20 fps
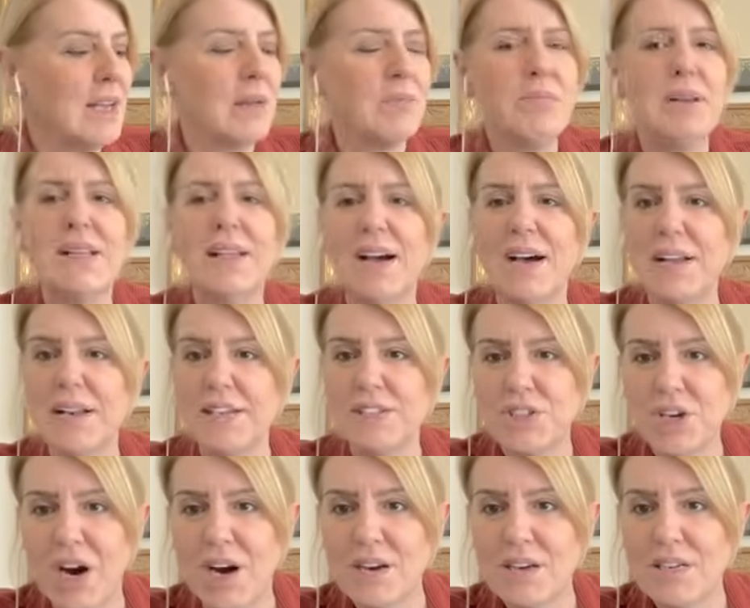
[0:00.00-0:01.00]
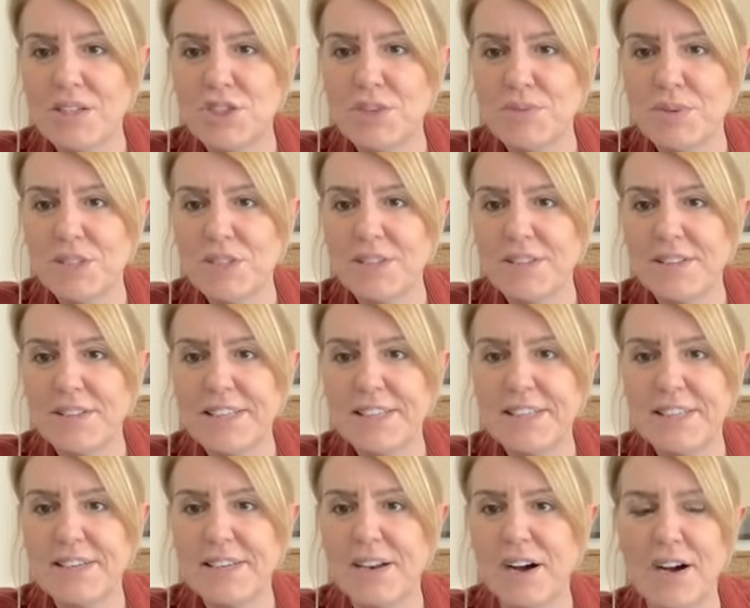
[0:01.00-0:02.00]
Bir tane şarkıcı mıdır
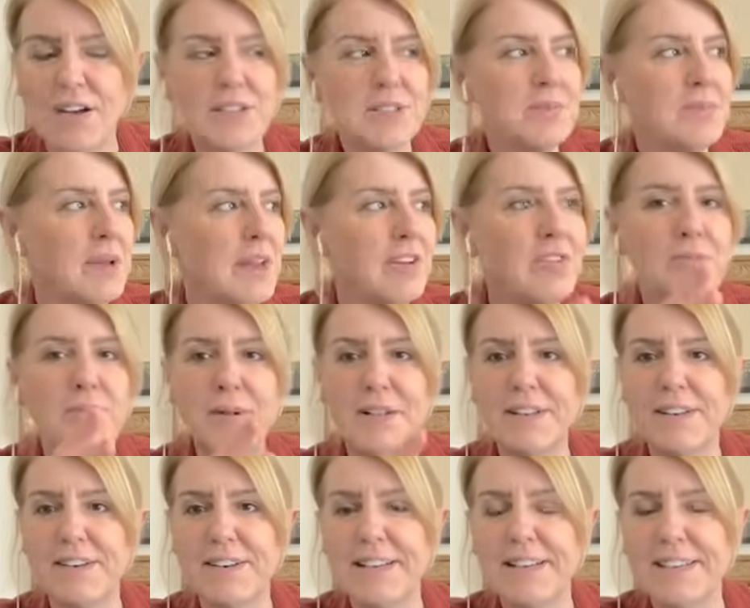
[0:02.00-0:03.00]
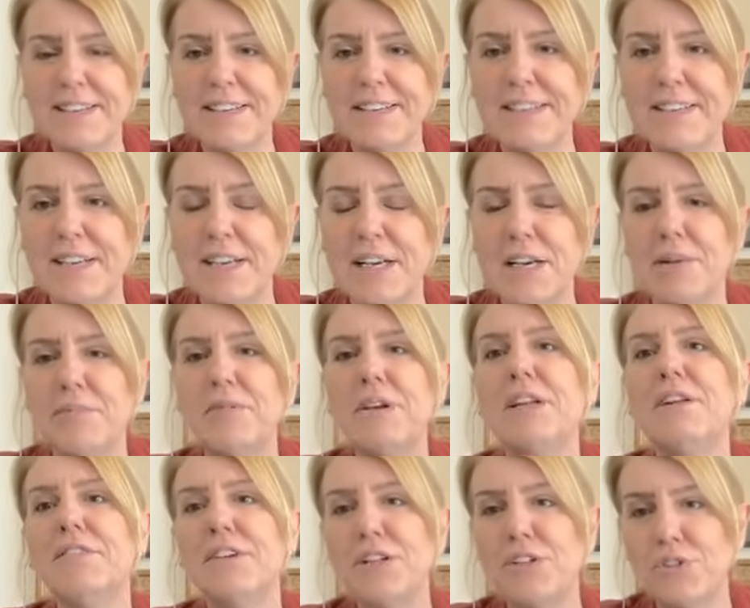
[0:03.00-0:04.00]
nedir, adı Mef midir nedir
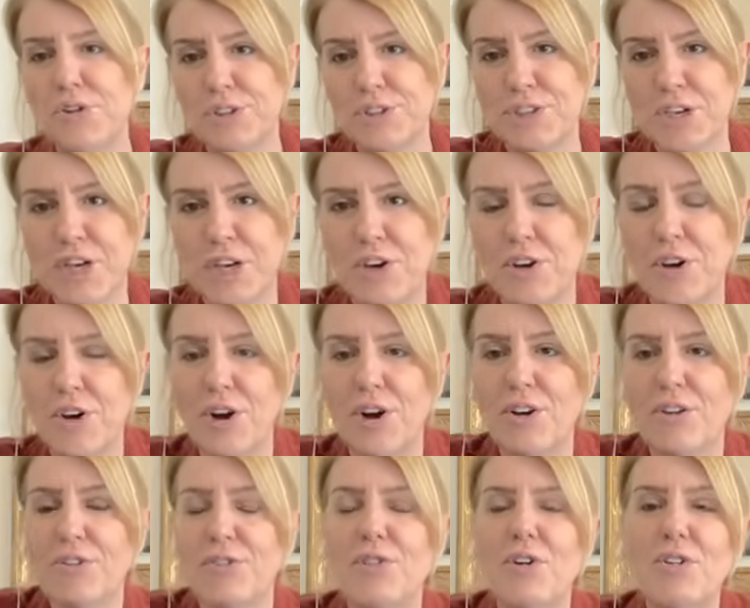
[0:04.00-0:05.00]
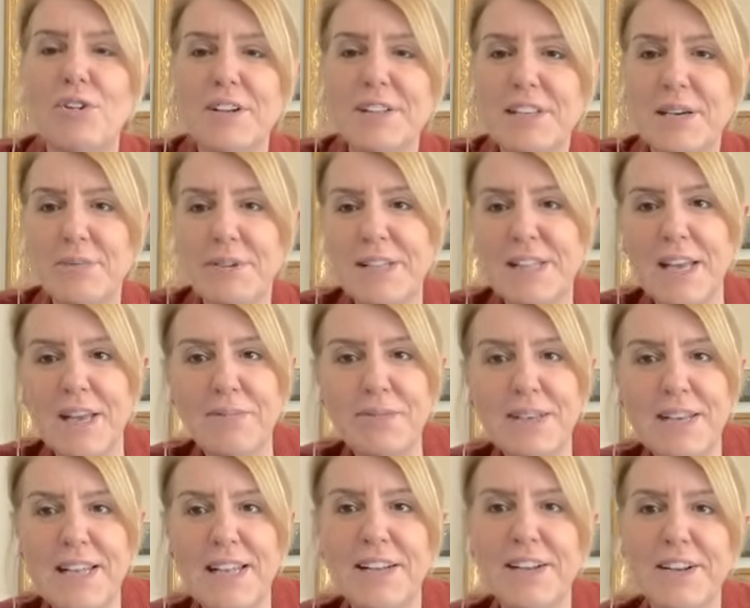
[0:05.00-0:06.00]
bir video çekiyor. Sonra tabii
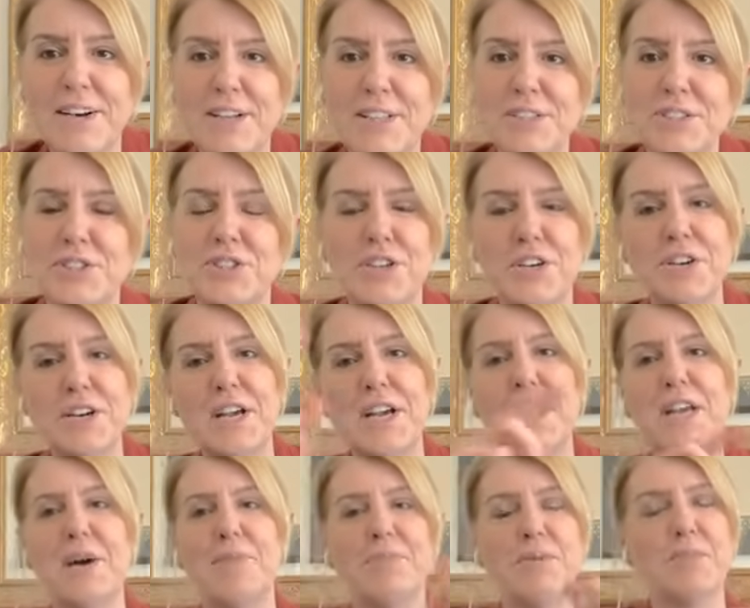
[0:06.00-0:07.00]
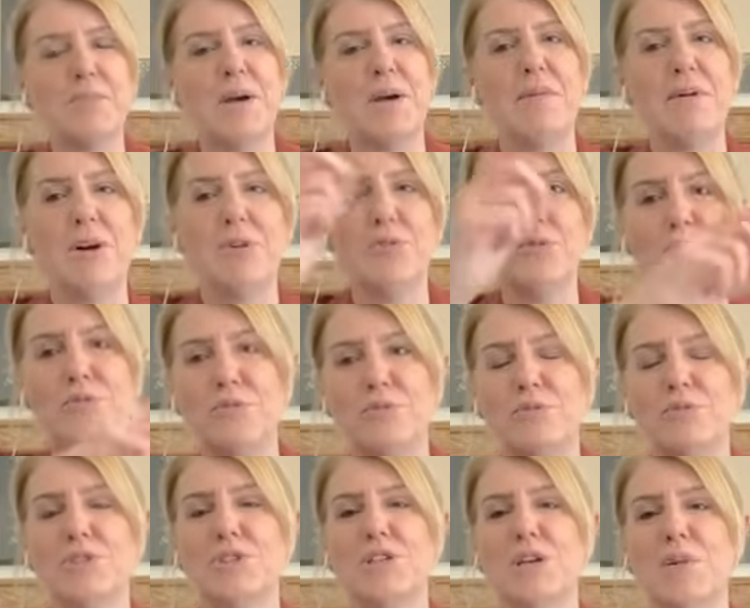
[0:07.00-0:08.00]
tepkileri alınca R yapıp hemen U
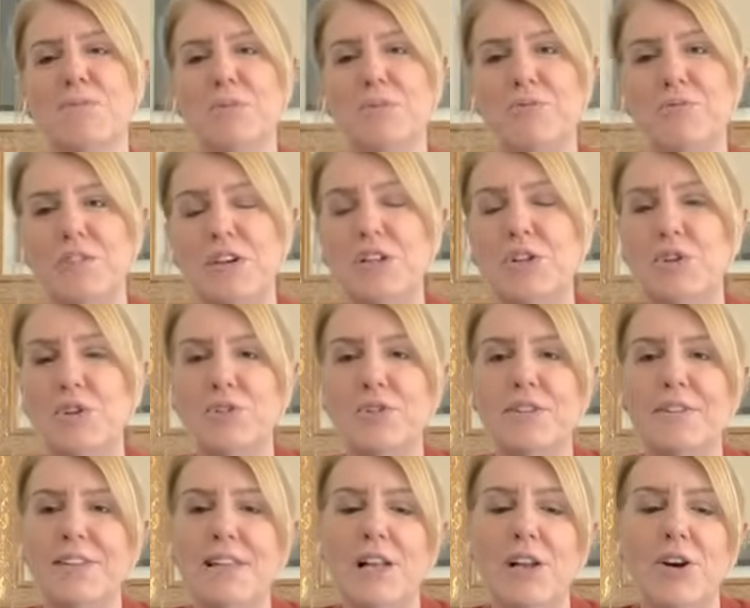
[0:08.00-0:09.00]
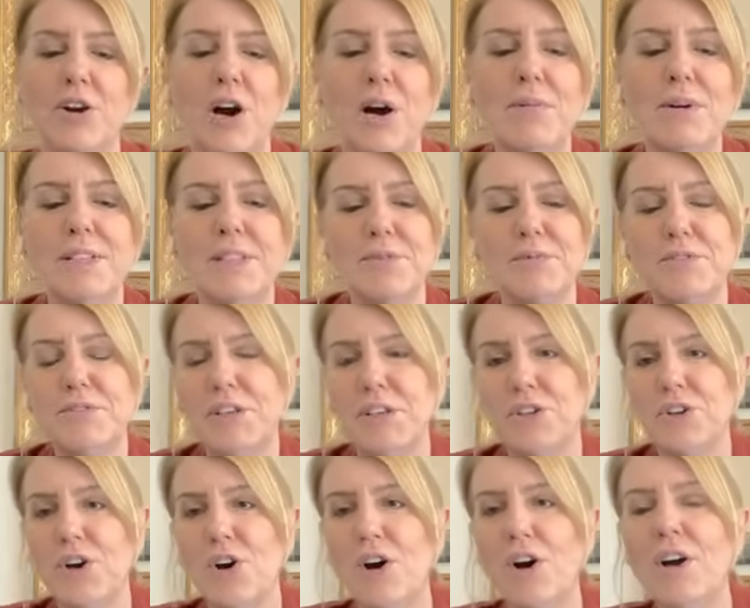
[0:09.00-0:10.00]
dönüşü yapıp videoyu siliyor ama tabii
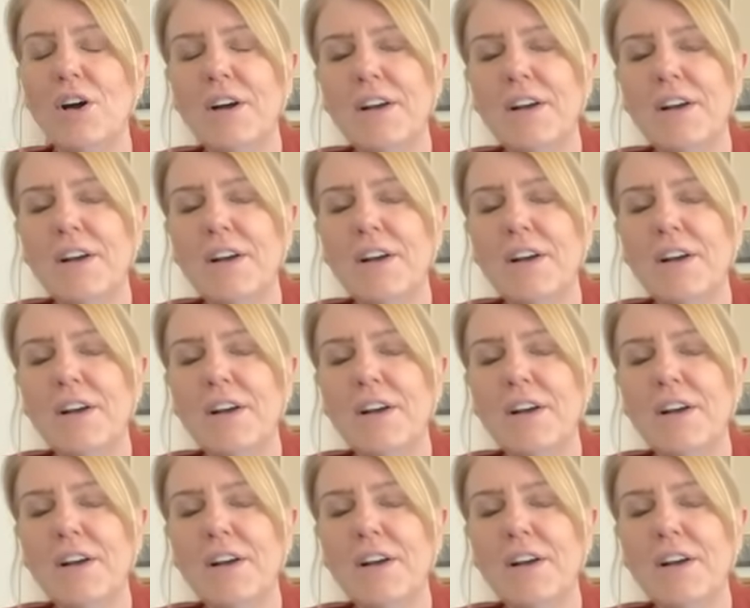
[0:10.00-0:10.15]
video